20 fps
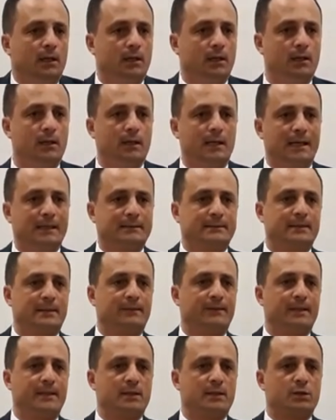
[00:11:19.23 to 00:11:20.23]

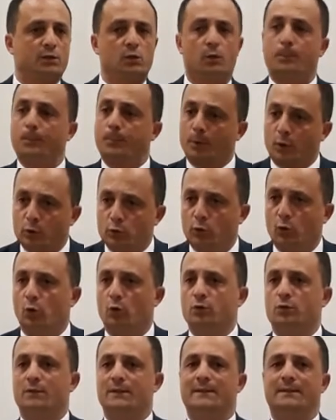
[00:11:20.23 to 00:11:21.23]
attraverso
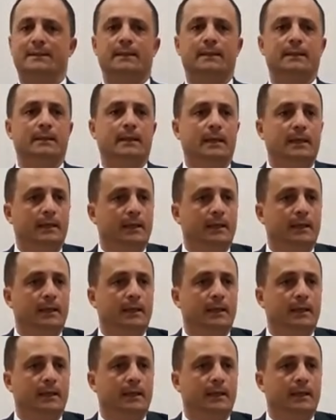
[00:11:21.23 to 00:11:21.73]
prodotti,